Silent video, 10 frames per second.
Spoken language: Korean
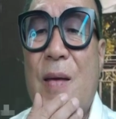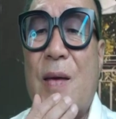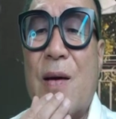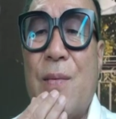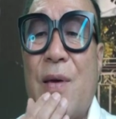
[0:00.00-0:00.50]

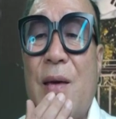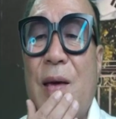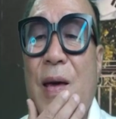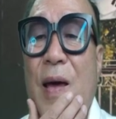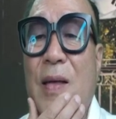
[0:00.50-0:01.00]
지금 이
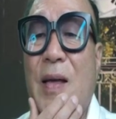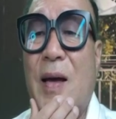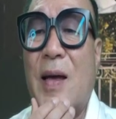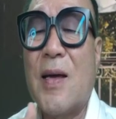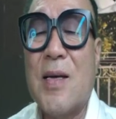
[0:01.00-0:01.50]

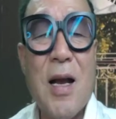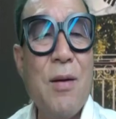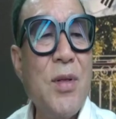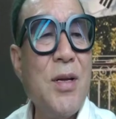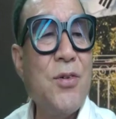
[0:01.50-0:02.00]
행사장에
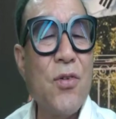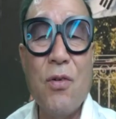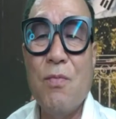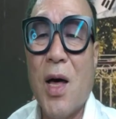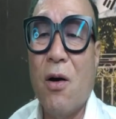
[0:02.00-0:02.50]
사람들이
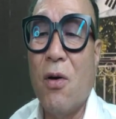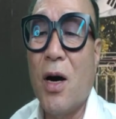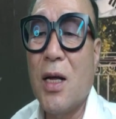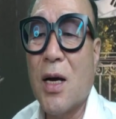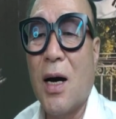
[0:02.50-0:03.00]
하고
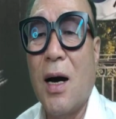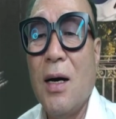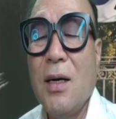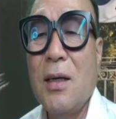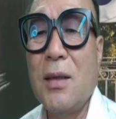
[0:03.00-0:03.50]
하니까
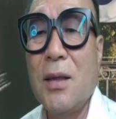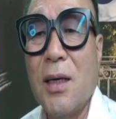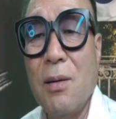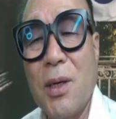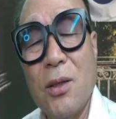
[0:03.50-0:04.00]

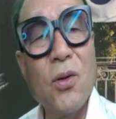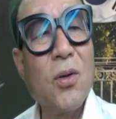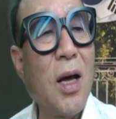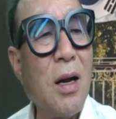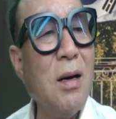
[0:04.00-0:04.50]
어떻게 뭐 또
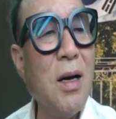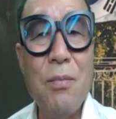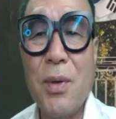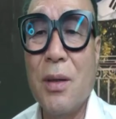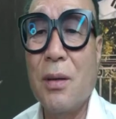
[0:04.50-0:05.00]
다른 걸
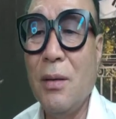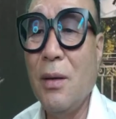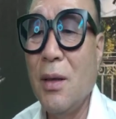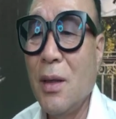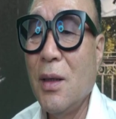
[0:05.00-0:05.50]

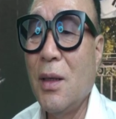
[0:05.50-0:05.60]
한번